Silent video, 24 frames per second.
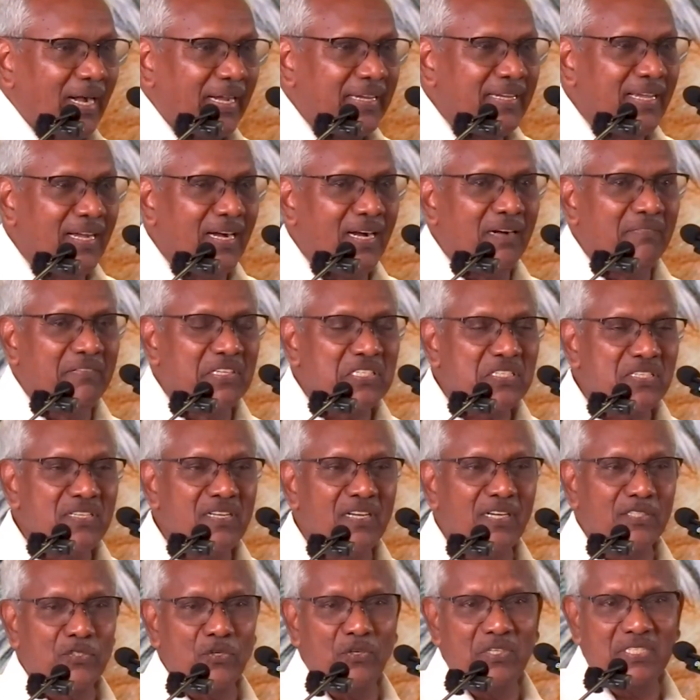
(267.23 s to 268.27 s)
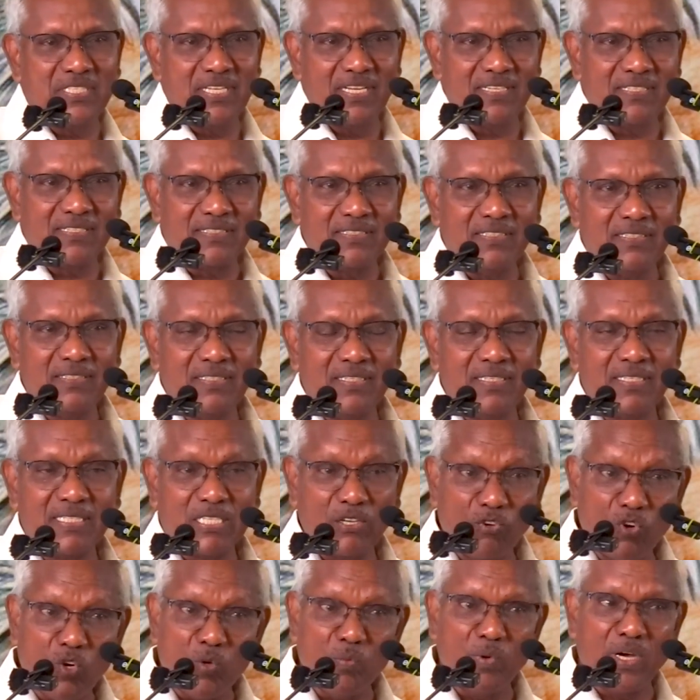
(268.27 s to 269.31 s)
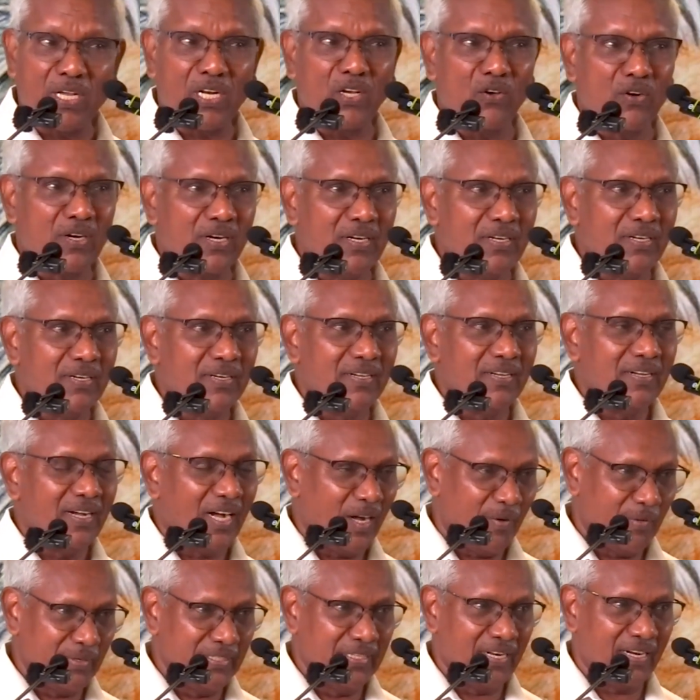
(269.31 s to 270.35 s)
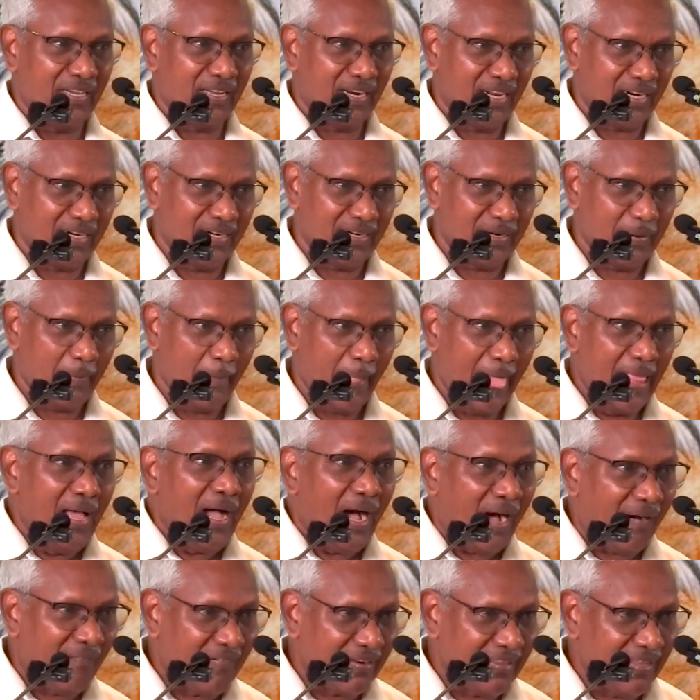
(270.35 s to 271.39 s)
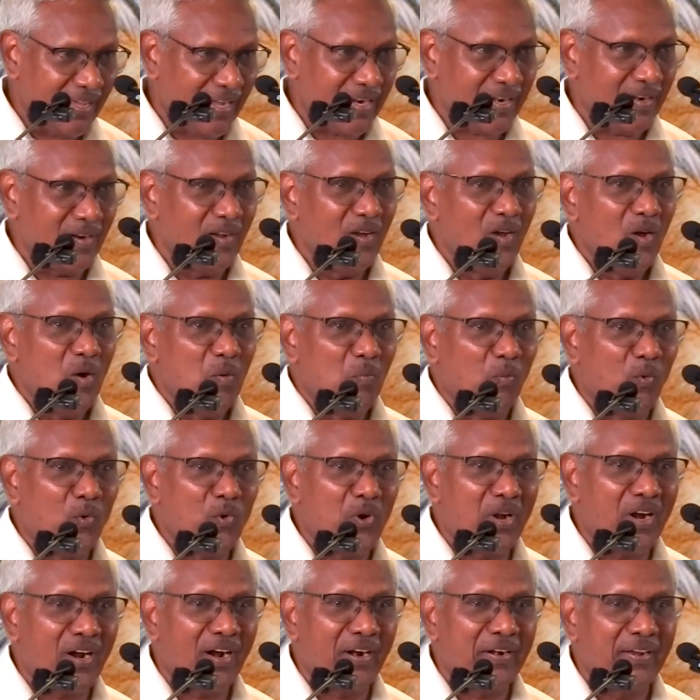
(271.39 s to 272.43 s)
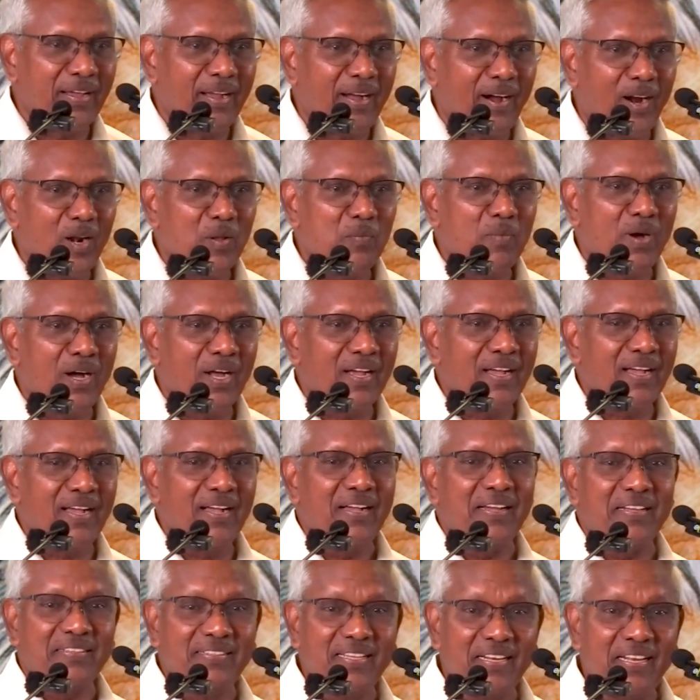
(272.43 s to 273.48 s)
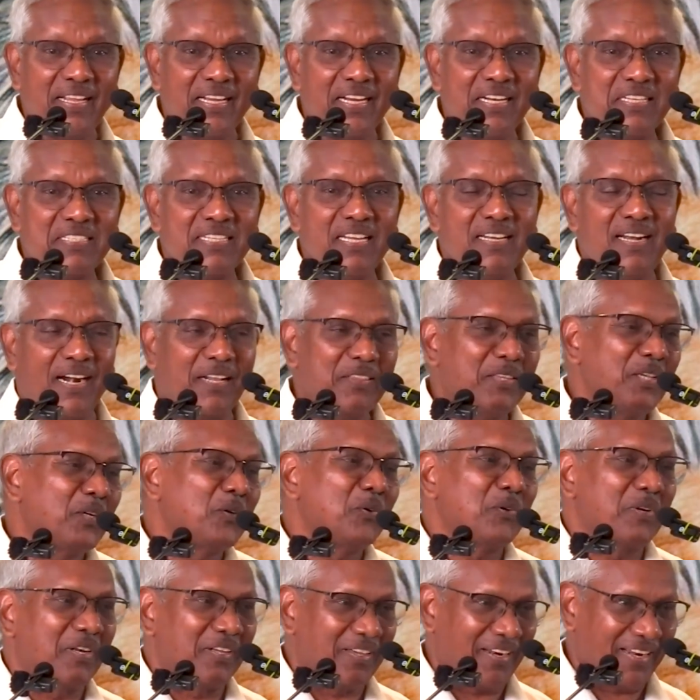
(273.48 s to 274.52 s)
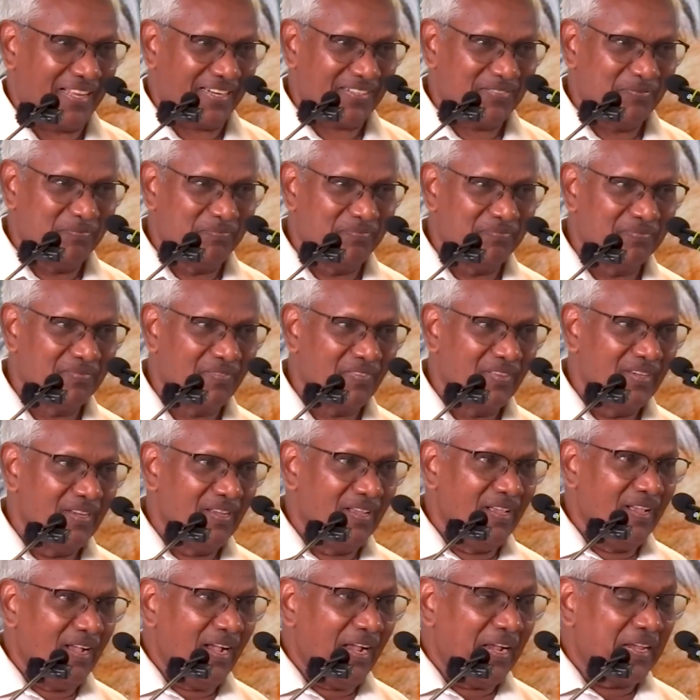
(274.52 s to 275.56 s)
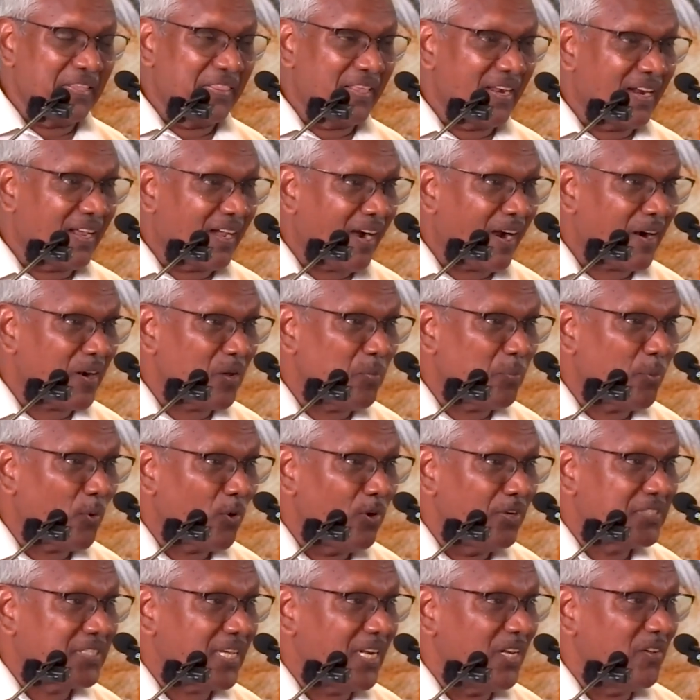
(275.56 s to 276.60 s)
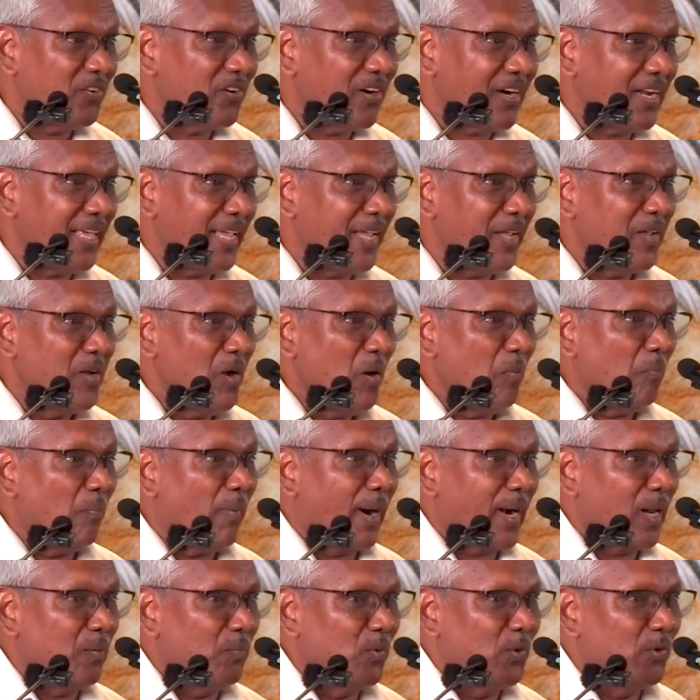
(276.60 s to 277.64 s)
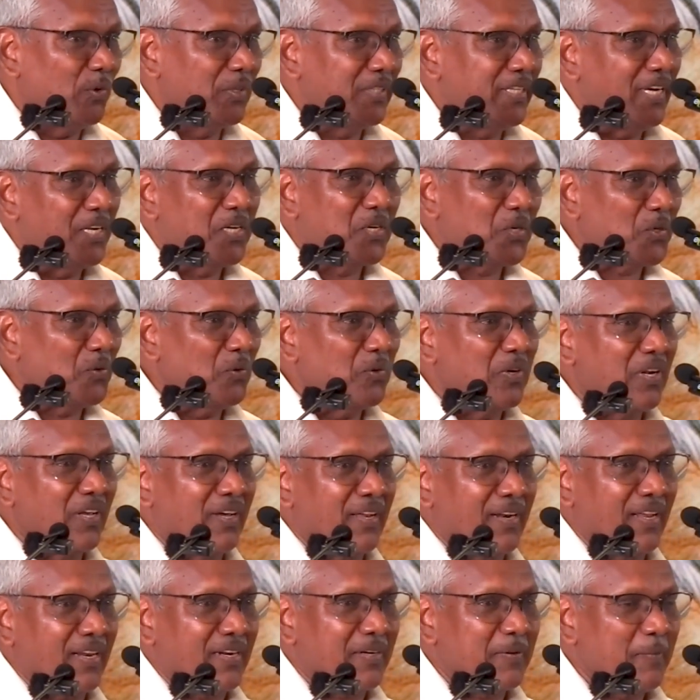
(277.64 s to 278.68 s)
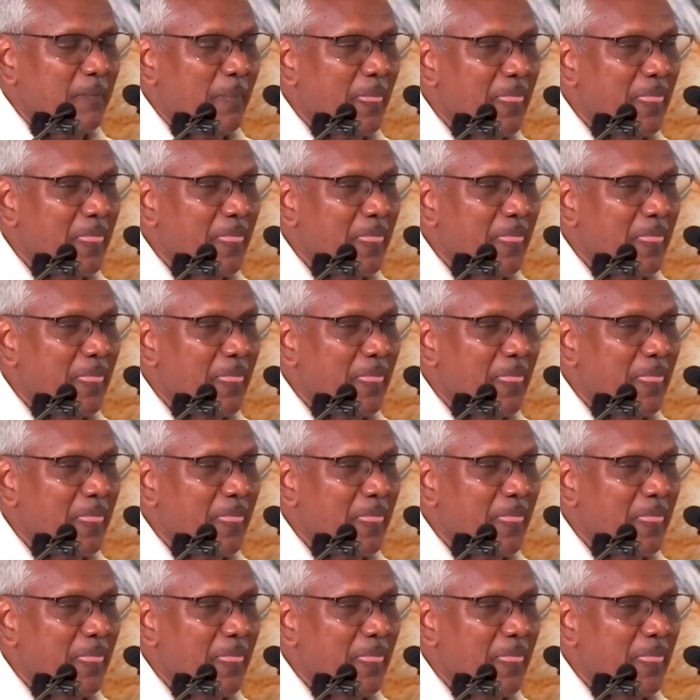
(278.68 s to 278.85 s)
ஐயா விஷ்ணு அசோசியஸ் சிவகுமார் அவர்கள் அமர்ந்திருக்கிறார்கள் அவர்தான் மூன்றாண்டு காலமாக இந்த நிகழ்ச்சியை நடத்தி கொண்டிருக்கிறார் இதற்கான பொருள் செலவுகளை மனமோந்து ஏற்றுக்கொண்டிருக்கிறார்